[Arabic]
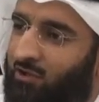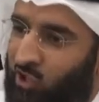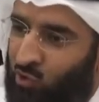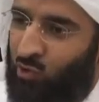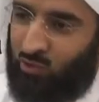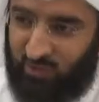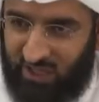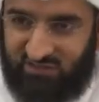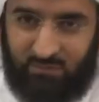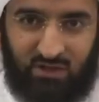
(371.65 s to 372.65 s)
يقولون
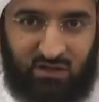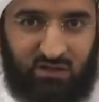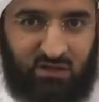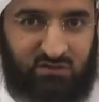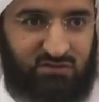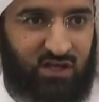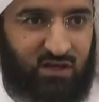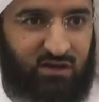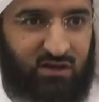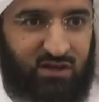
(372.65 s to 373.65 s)
حسب السير